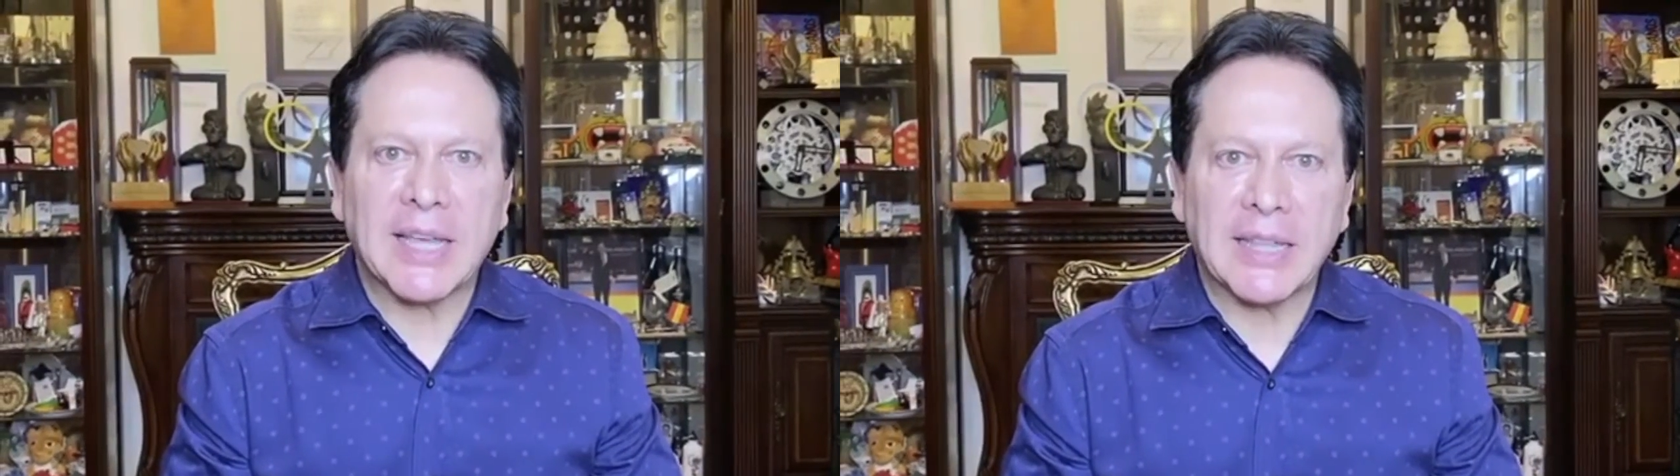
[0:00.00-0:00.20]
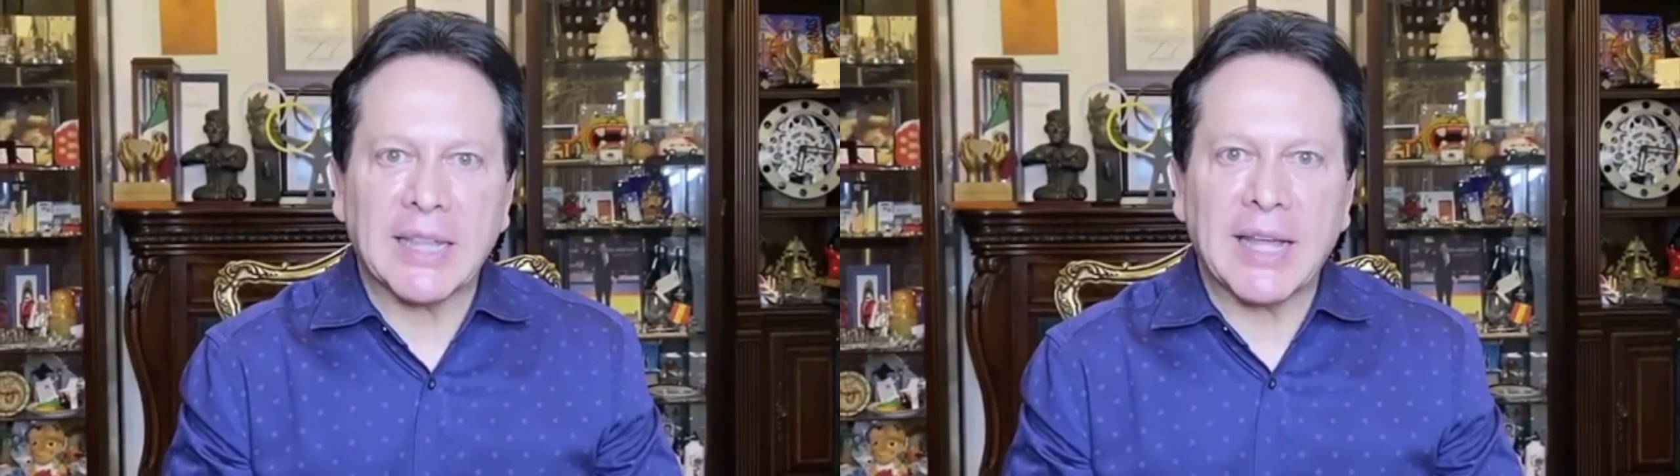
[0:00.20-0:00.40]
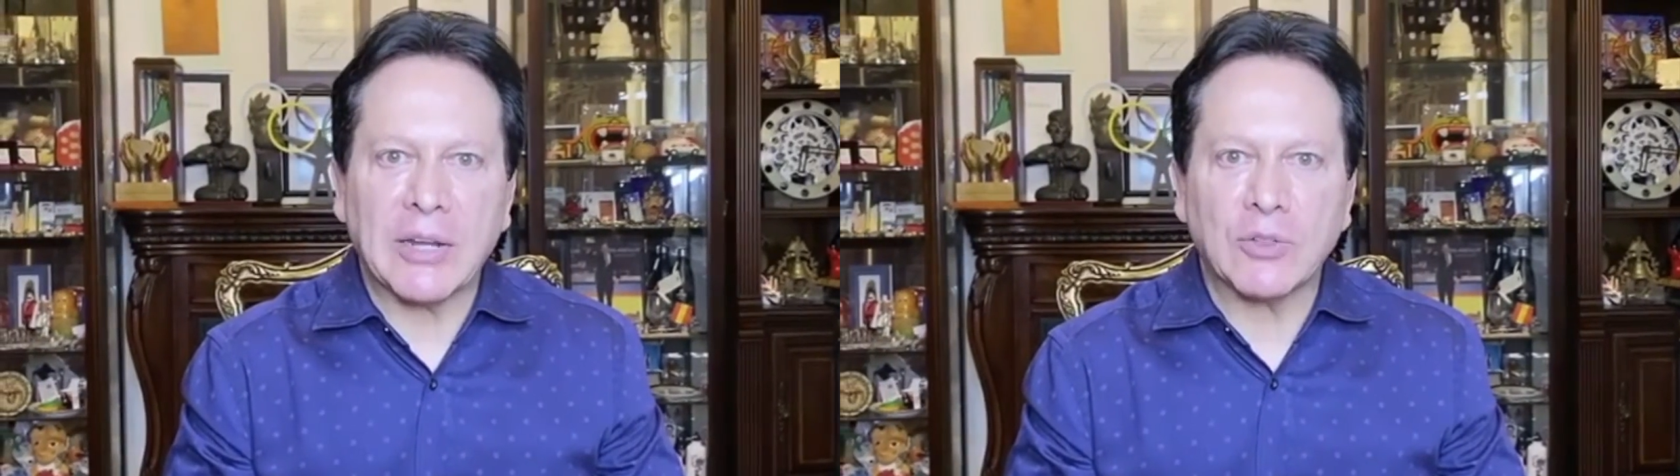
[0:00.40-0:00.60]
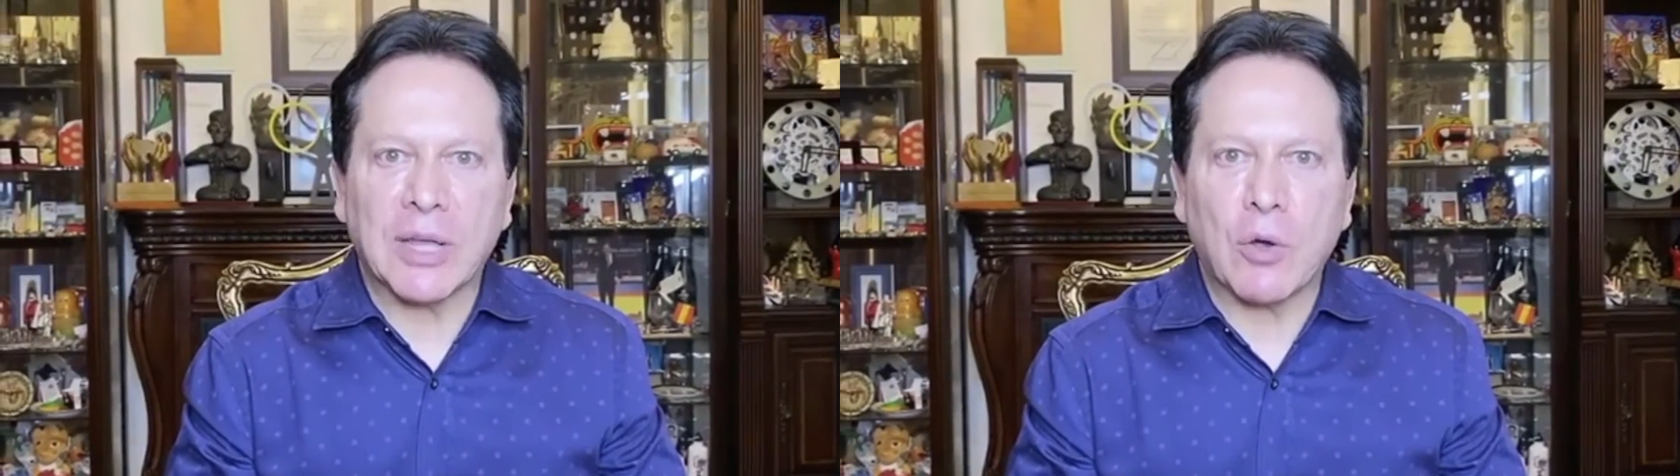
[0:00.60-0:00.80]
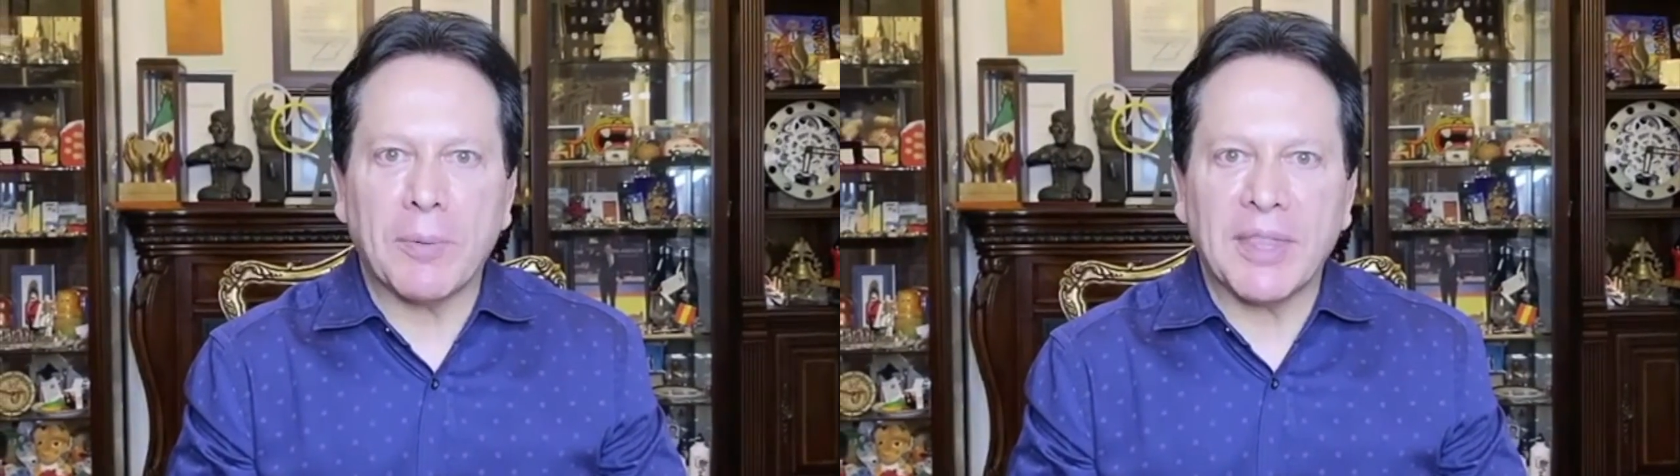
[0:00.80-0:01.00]

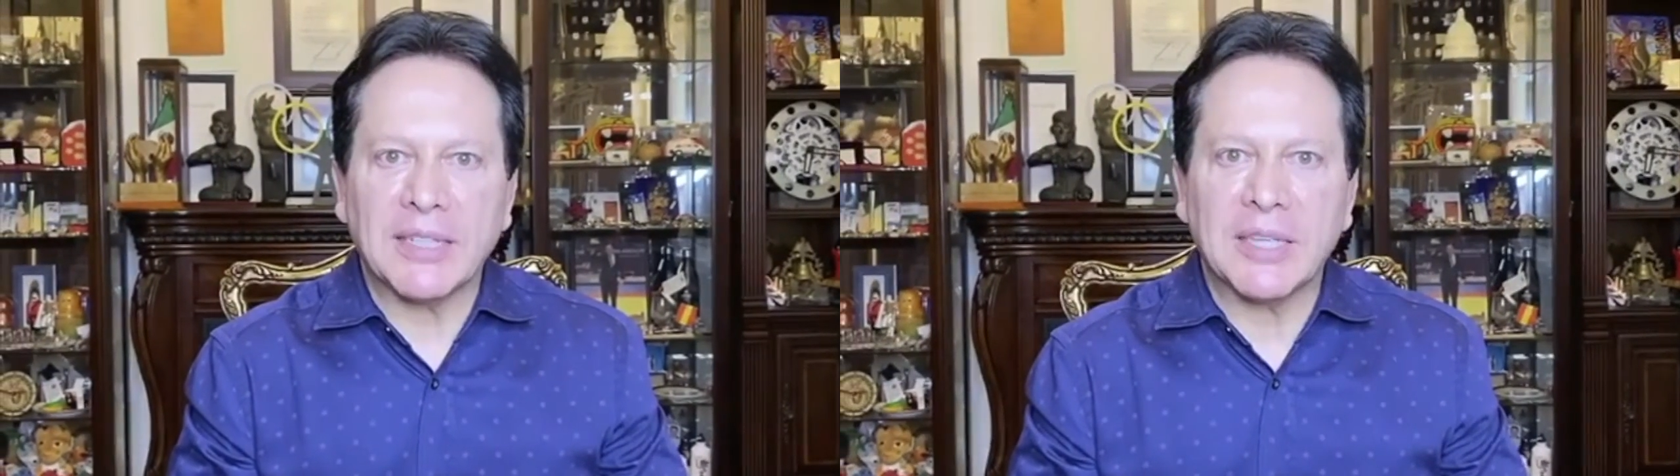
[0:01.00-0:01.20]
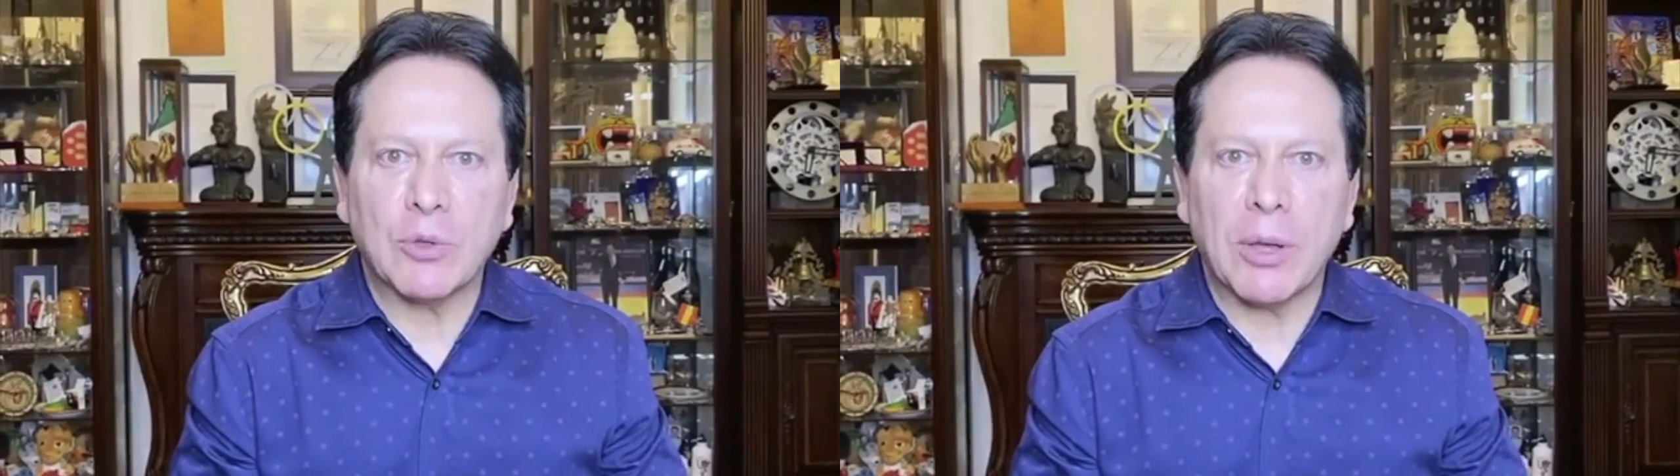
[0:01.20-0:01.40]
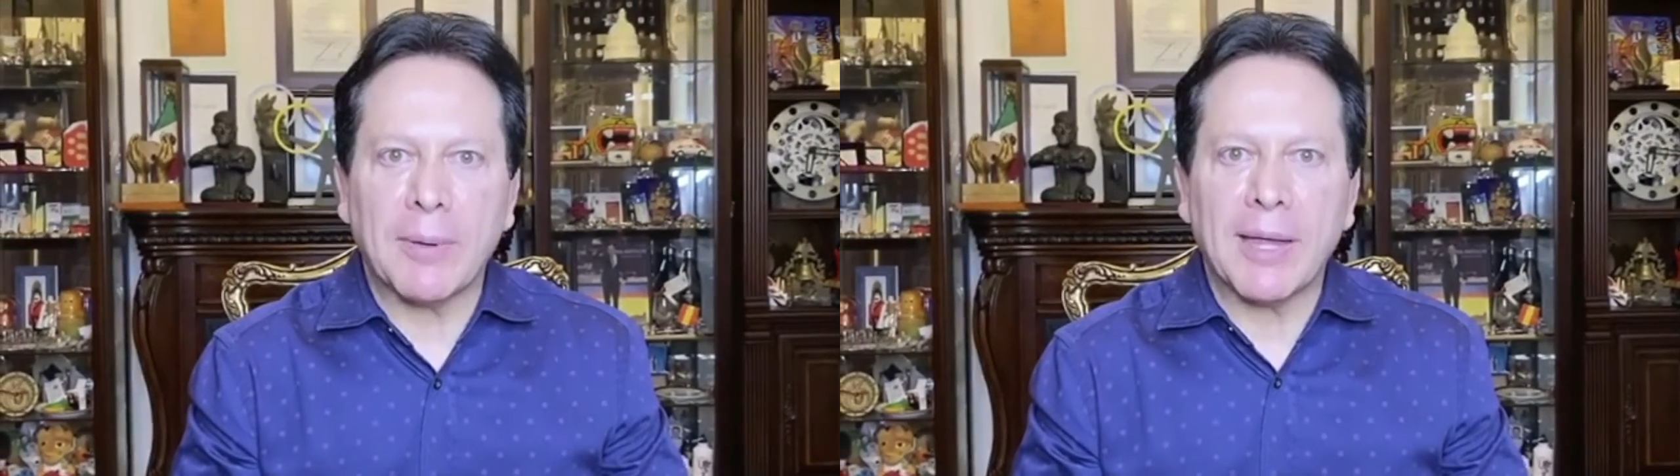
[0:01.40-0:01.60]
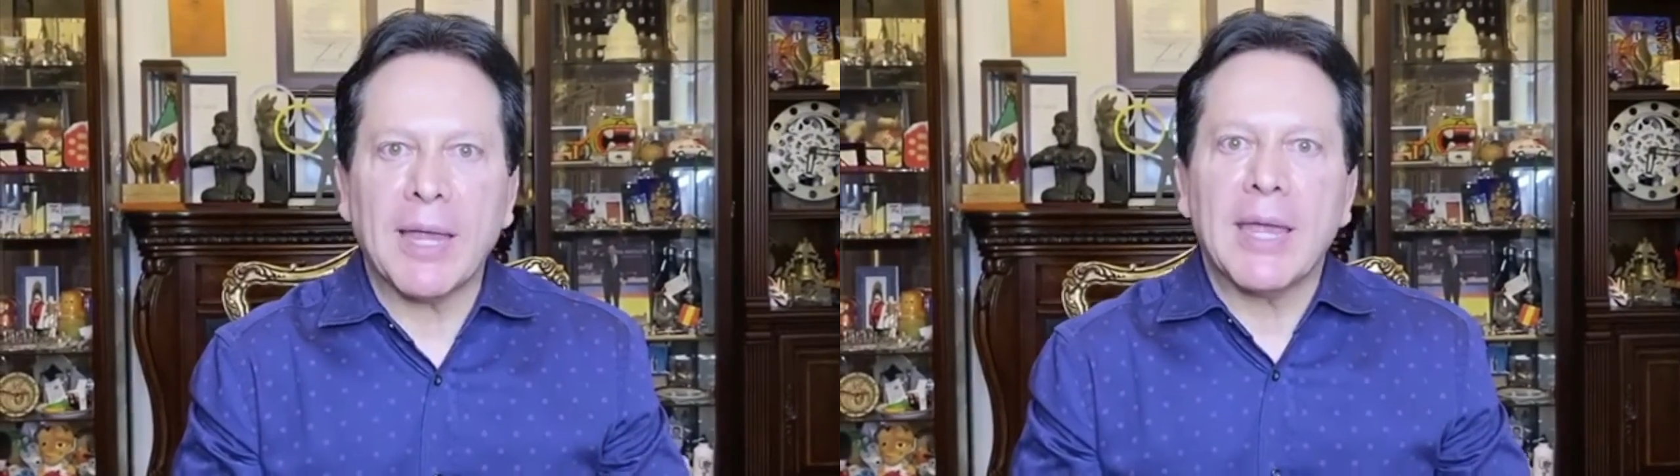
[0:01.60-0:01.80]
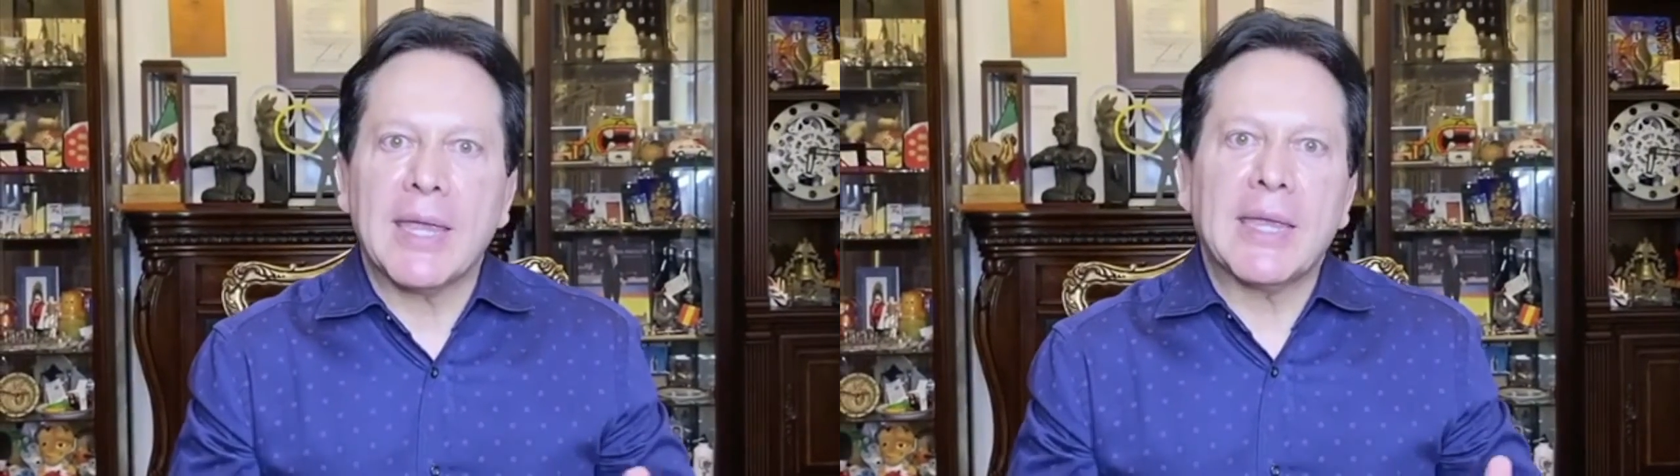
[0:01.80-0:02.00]
sanitarios de COVID-19